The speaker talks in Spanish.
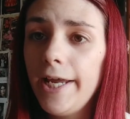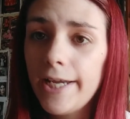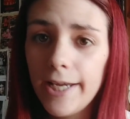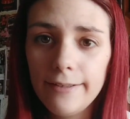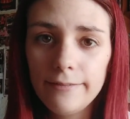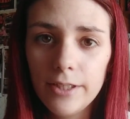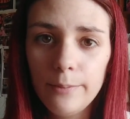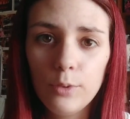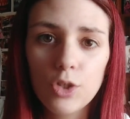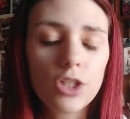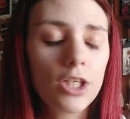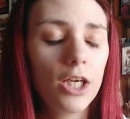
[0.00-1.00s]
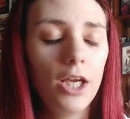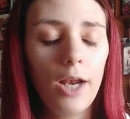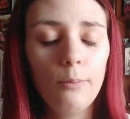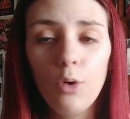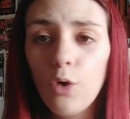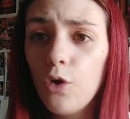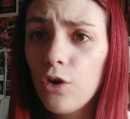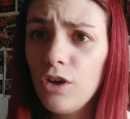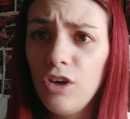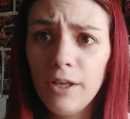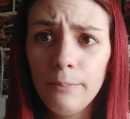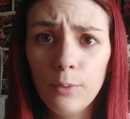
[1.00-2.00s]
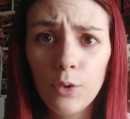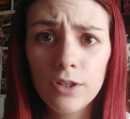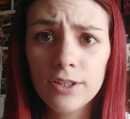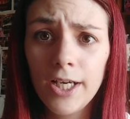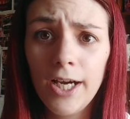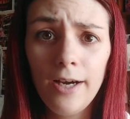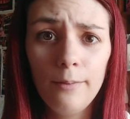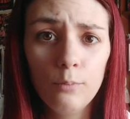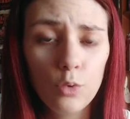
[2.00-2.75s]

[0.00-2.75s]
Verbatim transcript: Hay gente pues que a lo mejor no le importa